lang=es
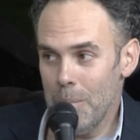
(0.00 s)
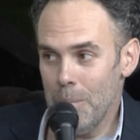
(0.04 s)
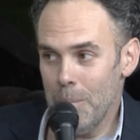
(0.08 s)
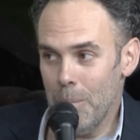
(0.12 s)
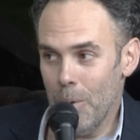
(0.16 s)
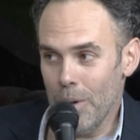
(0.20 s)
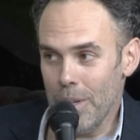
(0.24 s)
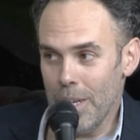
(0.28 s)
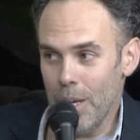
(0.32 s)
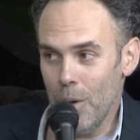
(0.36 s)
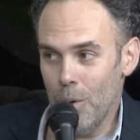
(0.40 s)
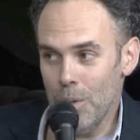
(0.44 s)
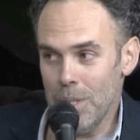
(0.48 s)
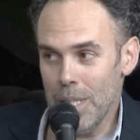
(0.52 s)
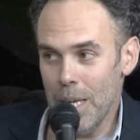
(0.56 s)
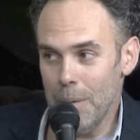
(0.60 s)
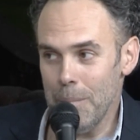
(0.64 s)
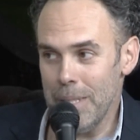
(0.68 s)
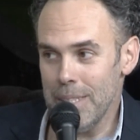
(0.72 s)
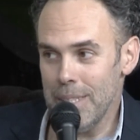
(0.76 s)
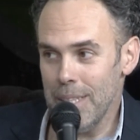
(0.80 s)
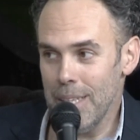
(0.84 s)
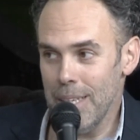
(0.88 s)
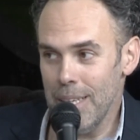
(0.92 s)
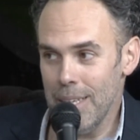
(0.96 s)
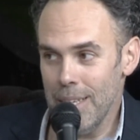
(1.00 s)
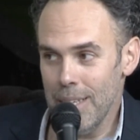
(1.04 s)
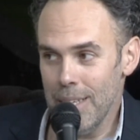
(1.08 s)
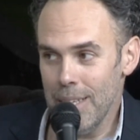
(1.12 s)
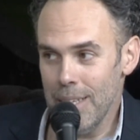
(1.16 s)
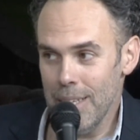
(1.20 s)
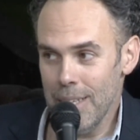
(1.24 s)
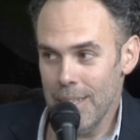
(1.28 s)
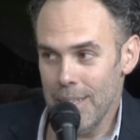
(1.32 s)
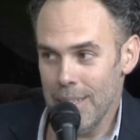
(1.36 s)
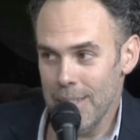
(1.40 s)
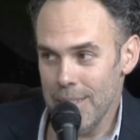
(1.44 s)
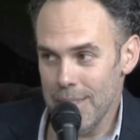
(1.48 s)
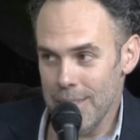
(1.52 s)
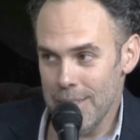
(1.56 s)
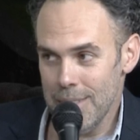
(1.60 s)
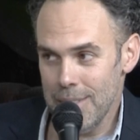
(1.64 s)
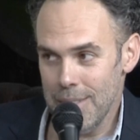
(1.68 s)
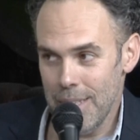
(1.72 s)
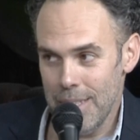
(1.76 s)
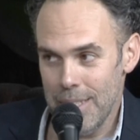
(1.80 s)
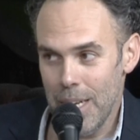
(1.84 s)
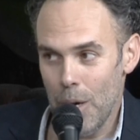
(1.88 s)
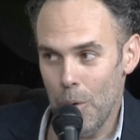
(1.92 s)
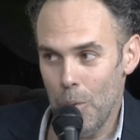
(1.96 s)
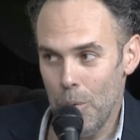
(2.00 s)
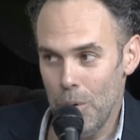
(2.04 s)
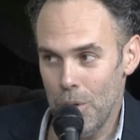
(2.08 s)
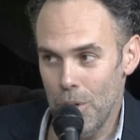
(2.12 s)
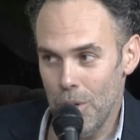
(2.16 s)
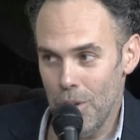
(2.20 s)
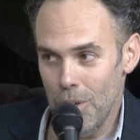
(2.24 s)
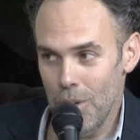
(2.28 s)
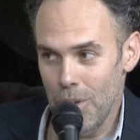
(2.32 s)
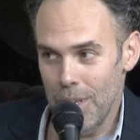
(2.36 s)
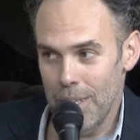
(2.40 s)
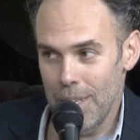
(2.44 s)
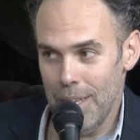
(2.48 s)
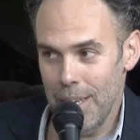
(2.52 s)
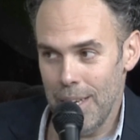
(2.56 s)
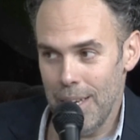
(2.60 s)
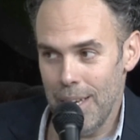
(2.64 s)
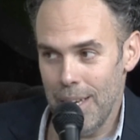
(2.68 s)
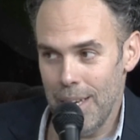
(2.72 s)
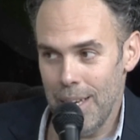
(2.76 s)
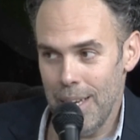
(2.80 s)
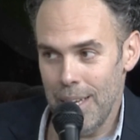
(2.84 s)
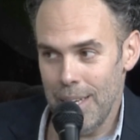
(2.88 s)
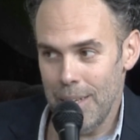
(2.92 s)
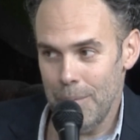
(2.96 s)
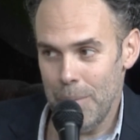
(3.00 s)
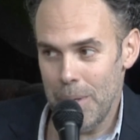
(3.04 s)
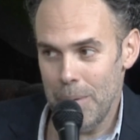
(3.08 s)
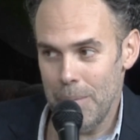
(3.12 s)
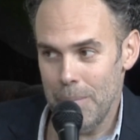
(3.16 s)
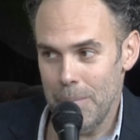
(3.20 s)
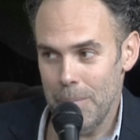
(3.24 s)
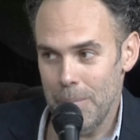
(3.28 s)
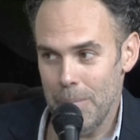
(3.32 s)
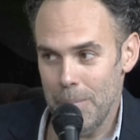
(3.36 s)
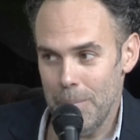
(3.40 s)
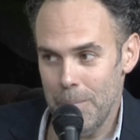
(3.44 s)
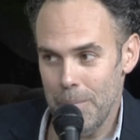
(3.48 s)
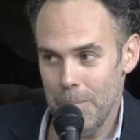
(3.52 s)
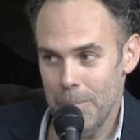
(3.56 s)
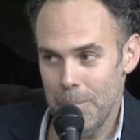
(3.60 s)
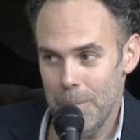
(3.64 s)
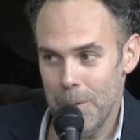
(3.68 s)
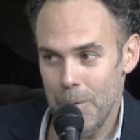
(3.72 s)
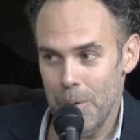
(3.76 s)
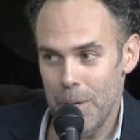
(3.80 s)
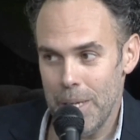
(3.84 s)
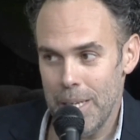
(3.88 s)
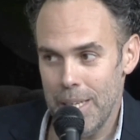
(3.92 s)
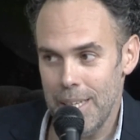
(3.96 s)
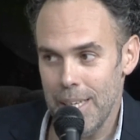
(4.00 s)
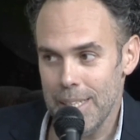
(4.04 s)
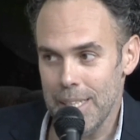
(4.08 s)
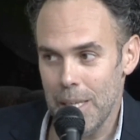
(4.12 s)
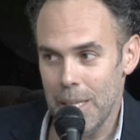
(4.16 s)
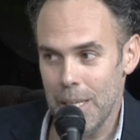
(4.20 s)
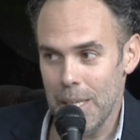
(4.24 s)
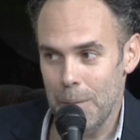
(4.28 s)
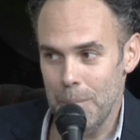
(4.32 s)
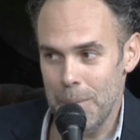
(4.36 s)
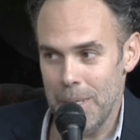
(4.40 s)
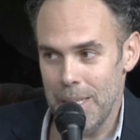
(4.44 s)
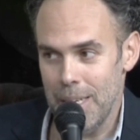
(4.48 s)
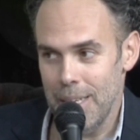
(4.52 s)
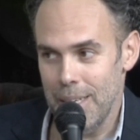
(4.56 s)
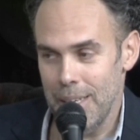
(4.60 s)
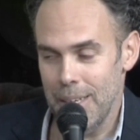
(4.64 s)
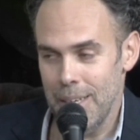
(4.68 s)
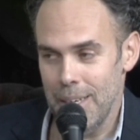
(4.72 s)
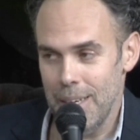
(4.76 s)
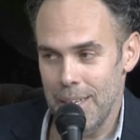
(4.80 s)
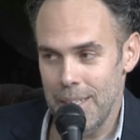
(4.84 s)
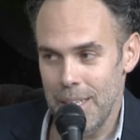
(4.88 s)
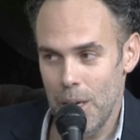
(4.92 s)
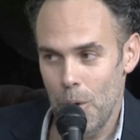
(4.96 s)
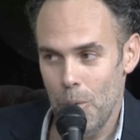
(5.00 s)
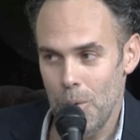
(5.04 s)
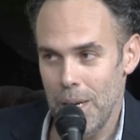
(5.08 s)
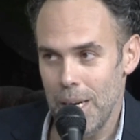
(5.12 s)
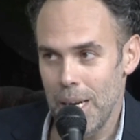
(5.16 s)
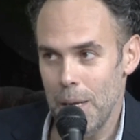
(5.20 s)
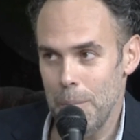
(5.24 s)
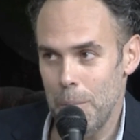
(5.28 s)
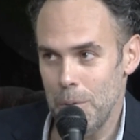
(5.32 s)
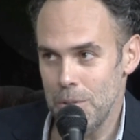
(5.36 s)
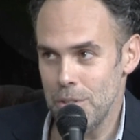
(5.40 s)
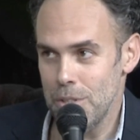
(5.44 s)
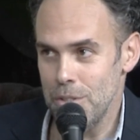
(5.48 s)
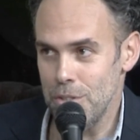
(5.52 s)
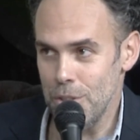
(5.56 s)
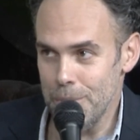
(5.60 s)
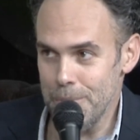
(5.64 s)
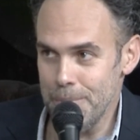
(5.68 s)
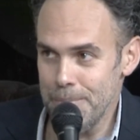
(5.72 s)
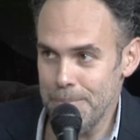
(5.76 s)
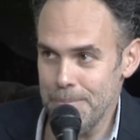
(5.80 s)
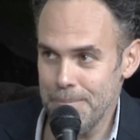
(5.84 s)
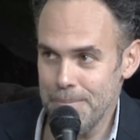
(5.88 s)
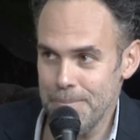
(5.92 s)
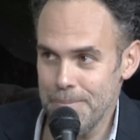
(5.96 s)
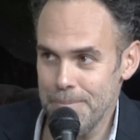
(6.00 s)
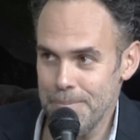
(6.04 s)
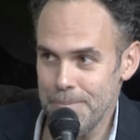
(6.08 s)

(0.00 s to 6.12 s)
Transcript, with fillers: porque justamente se inauguró en, mi, venida también a, inaugurar la exposición.